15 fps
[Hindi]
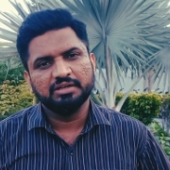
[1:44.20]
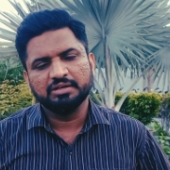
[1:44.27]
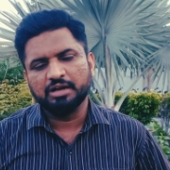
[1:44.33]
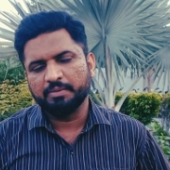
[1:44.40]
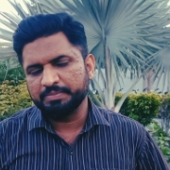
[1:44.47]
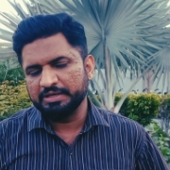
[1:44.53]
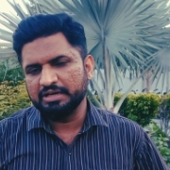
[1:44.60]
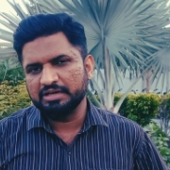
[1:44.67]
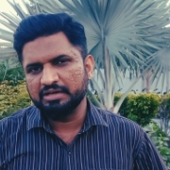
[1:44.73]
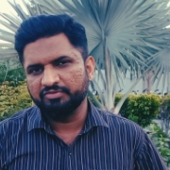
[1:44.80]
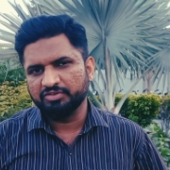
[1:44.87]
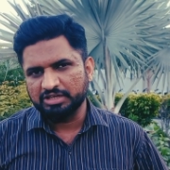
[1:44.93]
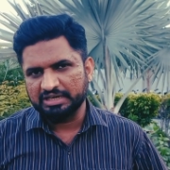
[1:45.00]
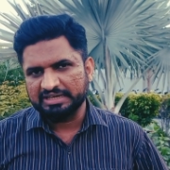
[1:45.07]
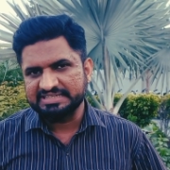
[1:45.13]
अपना
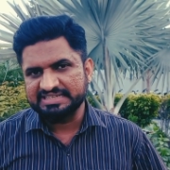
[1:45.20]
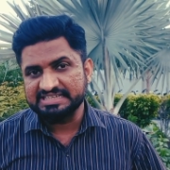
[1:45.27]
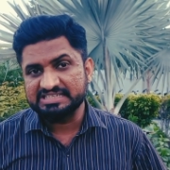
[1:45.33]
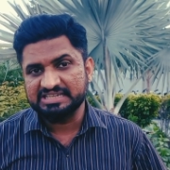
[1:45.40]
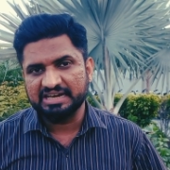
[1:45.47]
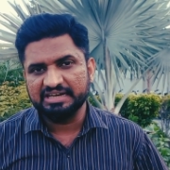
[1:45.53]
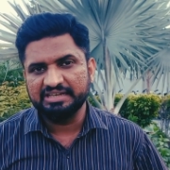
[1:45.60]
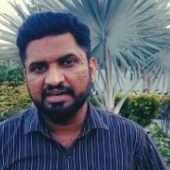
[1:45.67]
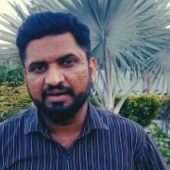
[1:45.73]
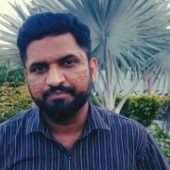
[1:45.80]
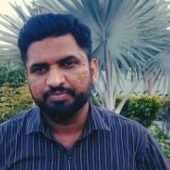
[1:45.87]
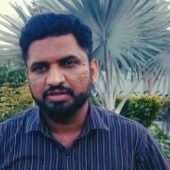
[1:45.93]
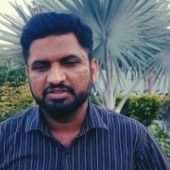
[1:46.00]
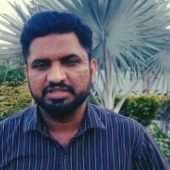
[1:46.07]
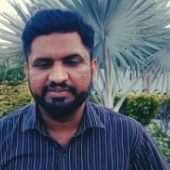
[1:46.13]
टारगेट चेस कर लिया
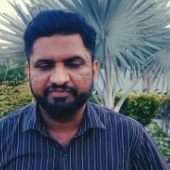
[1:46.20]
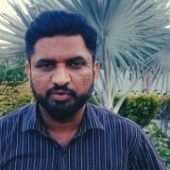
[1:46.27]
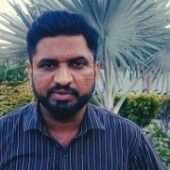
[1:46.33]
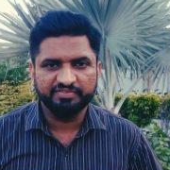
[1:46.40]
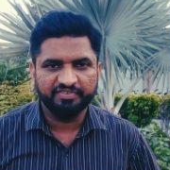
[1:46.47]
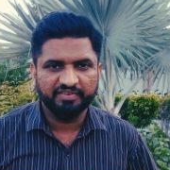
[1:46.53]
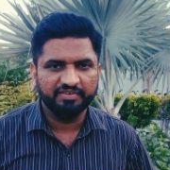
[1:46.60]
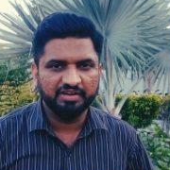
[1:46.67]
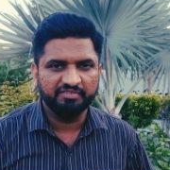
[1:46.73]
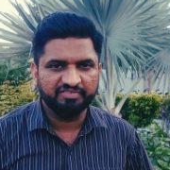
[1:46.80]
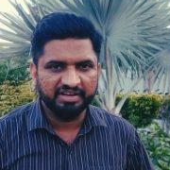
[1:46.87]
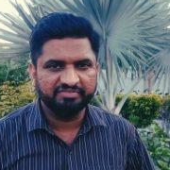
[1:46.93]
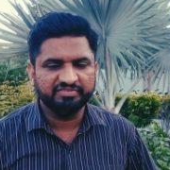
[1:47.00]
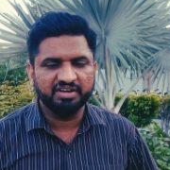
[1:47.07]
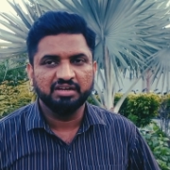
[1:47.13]

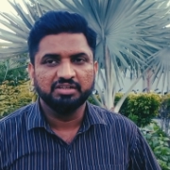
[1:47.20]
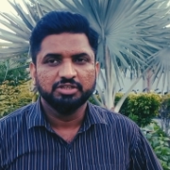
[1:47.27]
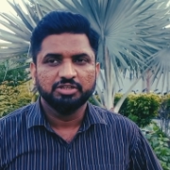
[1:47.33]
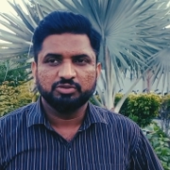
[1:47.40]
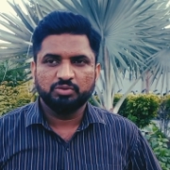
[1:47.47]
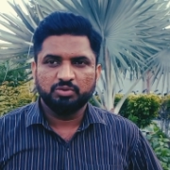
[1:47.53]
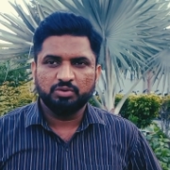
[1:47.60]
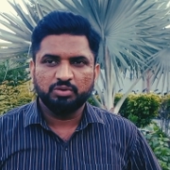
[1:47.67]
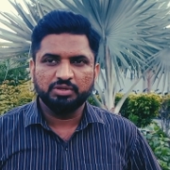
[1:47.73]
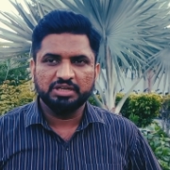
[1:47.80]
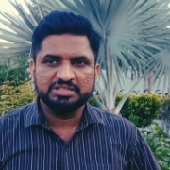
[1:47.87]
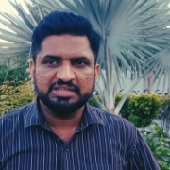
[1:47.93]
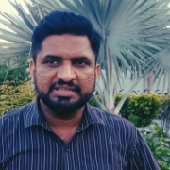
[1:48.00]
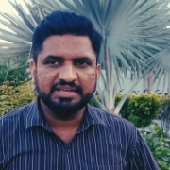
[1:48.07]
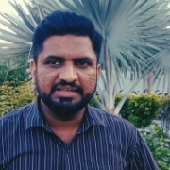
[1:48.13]
345 का तो
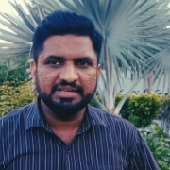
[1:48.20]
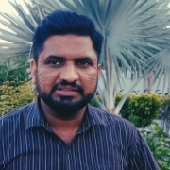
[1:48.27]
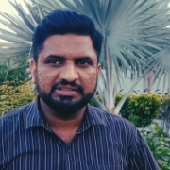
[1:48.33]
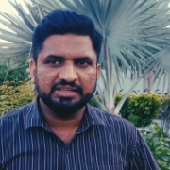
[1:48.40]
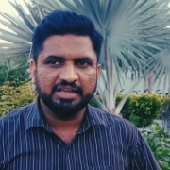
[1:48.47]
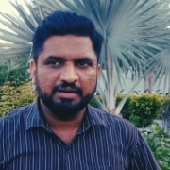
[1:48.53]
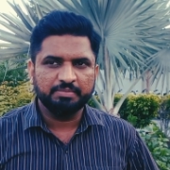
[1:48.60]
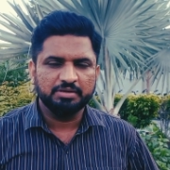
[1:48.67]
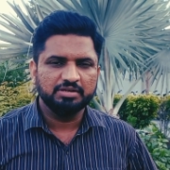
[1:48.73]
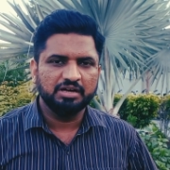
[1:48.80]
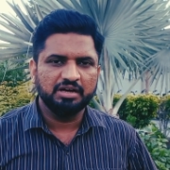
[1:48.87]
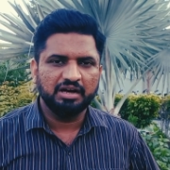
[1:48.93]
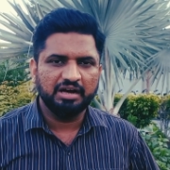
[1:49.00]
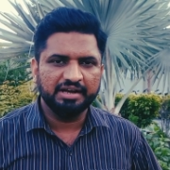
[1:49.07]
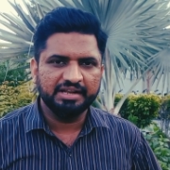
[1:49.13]
नज़र यही आता है कि अब
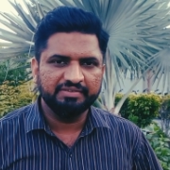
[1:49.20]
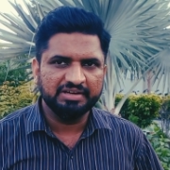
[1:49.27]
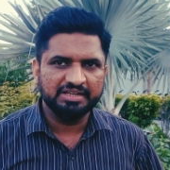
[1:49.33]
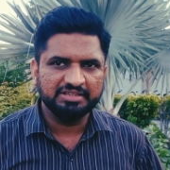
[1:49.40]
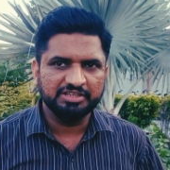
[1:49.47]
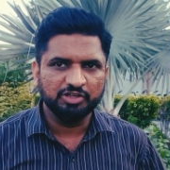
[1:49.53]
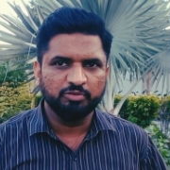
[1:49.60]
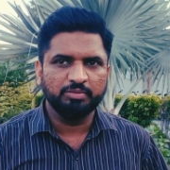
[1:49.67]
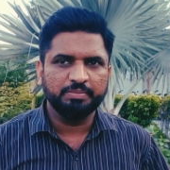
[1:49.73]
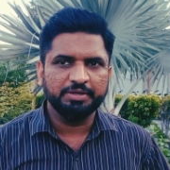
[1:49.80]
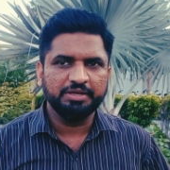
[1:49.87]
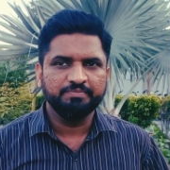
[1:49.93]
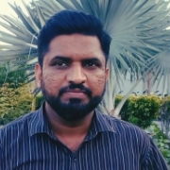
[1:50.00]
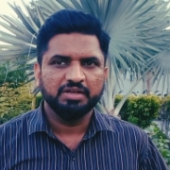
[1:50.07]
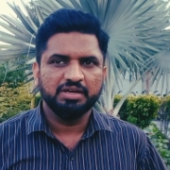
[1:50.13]
आने वाले दिनों में
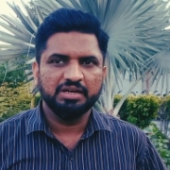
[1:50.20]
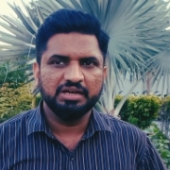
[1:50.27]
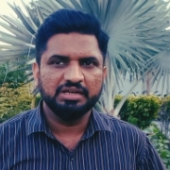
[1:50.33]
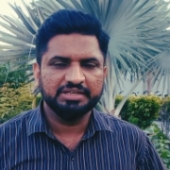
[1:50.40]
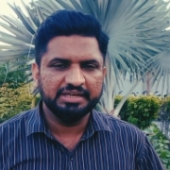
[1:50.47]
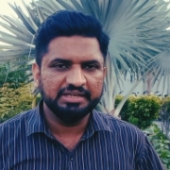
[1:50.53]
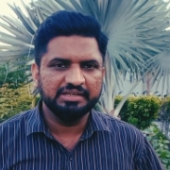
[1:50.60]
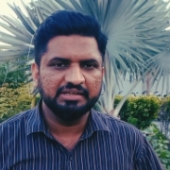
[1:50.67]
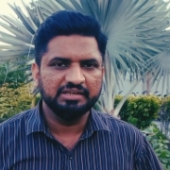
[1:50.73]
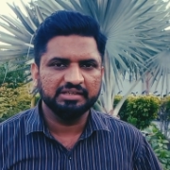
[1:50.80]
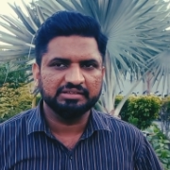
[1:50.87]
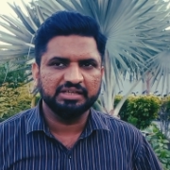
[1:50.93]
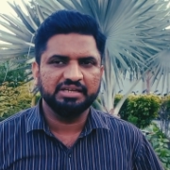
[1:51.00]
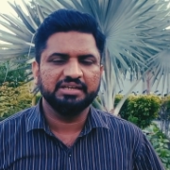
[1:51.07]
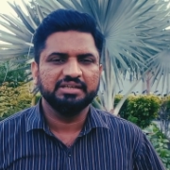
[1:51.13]
भी यही
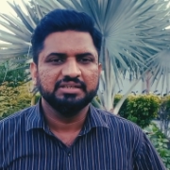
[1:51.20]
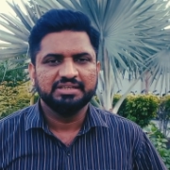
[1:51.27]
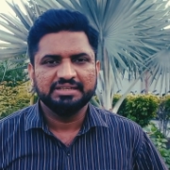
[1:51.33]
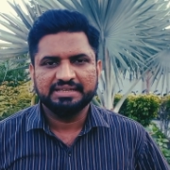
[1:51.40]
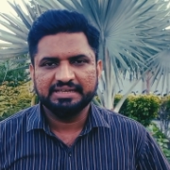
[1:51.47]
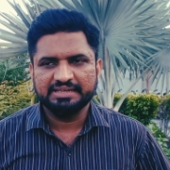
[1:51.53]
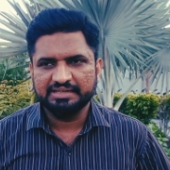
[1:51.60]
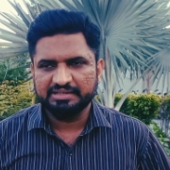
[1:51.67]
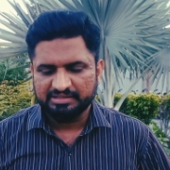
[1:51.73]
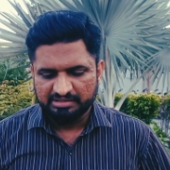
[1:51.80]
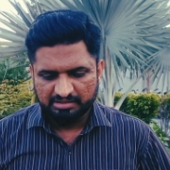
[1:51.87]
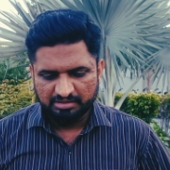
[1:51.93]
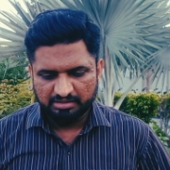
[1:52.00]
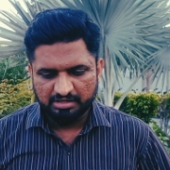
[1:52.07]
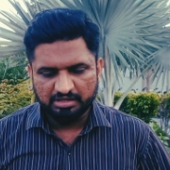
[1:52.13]
लगता है कि
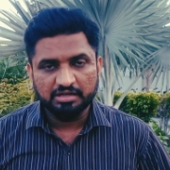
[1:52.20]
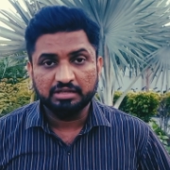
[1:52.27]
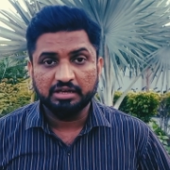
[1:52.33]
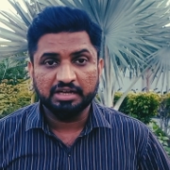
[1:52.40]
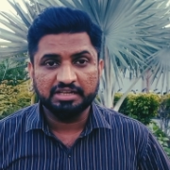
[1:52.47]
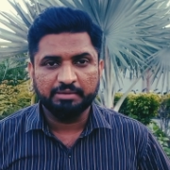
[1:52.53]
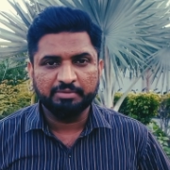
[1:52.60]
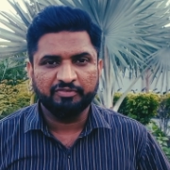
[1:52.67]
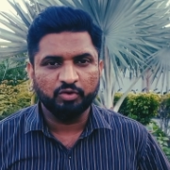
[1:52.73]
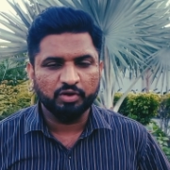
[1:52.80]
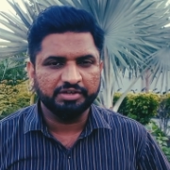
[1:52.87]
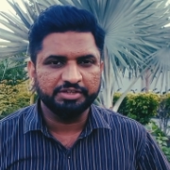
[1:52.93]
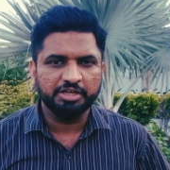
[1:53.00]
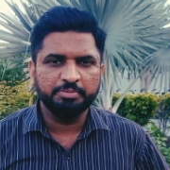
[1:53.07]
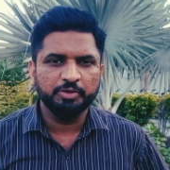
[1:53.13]
अगर यहाँ पे
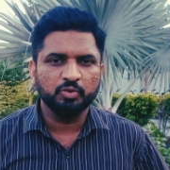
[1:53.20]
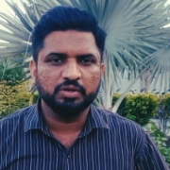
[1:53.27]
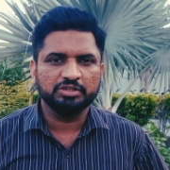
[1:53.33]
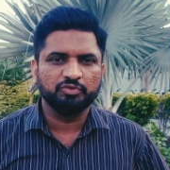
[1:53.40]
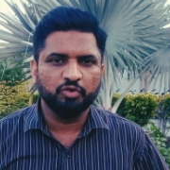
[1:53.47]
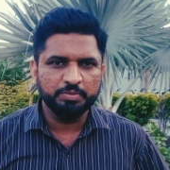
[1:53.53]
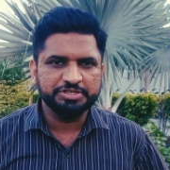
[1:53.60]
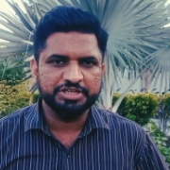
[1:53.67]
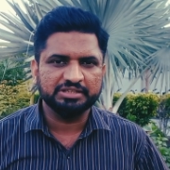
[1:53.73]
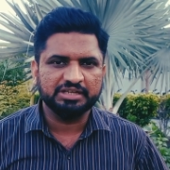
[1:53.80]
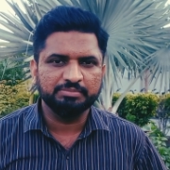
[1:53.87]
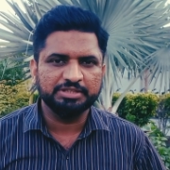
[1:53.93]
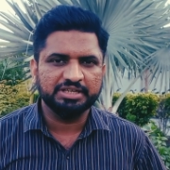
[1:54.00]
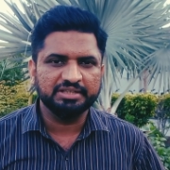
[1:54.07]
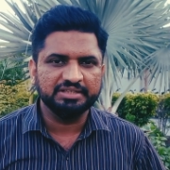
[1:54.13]
400 भी होगा तो वो भी शायद
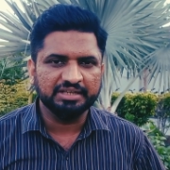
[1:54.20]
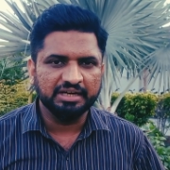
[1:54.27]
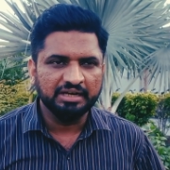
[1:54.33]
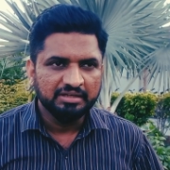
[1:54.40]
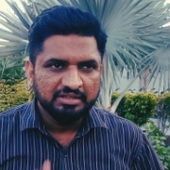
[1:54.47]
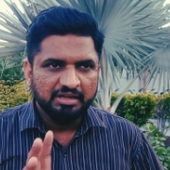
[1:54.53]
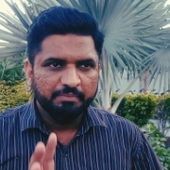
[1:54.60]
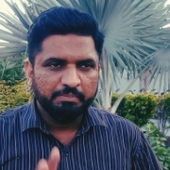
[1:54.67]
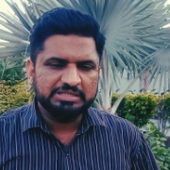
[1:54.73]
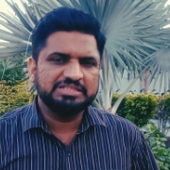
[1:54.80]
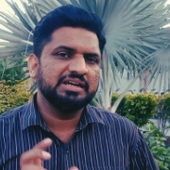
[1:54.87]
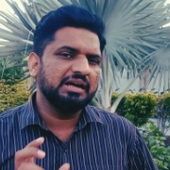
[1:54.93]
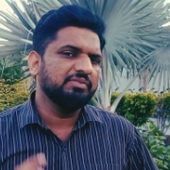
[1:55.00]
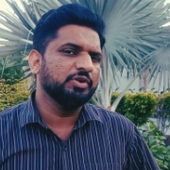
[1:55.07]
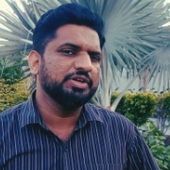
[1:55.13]
कम दिखाई देगा
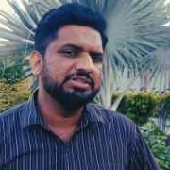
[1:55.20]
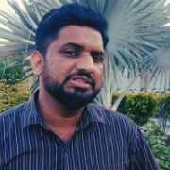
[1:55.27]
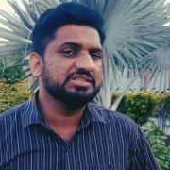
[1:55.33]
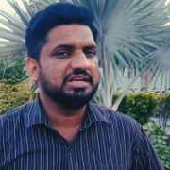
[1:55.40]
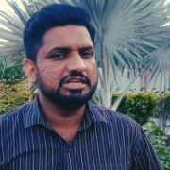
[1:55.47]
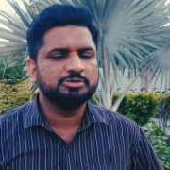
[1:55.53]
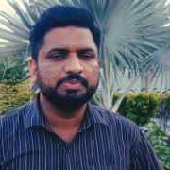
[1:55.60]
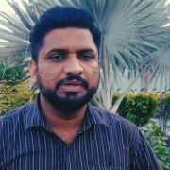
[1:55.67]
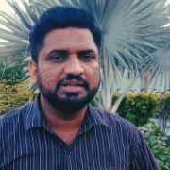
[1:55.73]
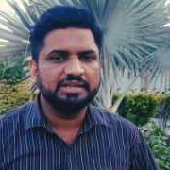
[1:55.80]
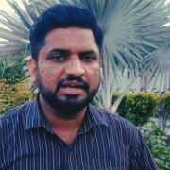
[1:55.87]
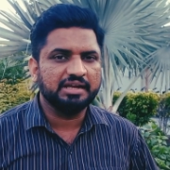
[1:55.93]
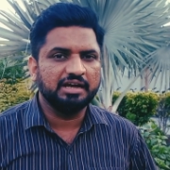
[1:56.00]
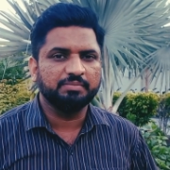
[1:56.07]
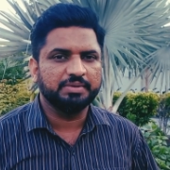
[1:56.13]
बचेगा वही जिसका स्पिन
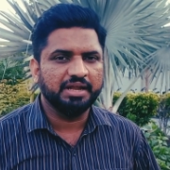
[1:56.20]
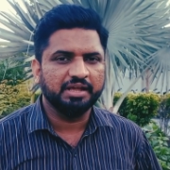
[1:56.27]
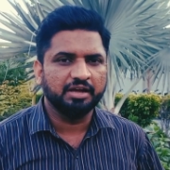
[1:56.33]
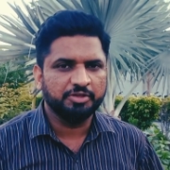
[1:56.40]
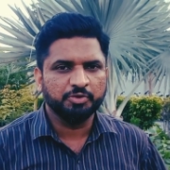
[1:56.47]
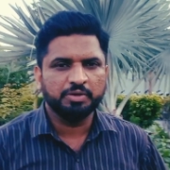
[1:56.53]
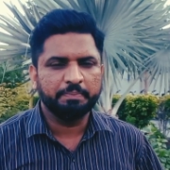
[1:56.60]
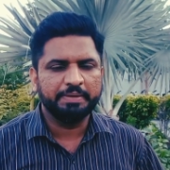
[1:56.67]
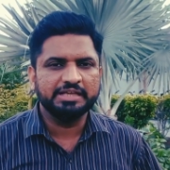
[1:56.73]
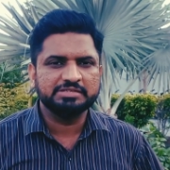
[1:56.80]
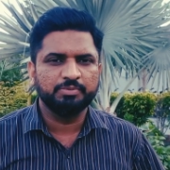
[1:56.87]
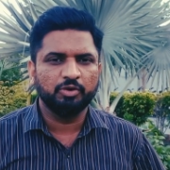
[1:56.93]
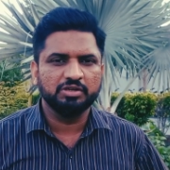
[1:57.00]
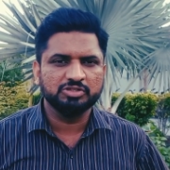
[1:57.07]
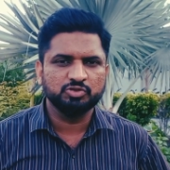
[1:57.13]
अटैक काम करेगा क्योंकि पेस
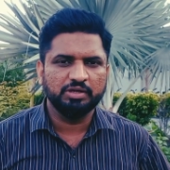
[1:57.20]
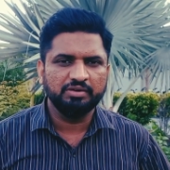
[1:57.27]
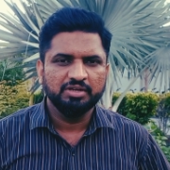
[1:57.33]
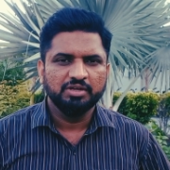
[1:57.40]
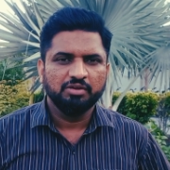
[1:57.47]
बॉलर जो हैं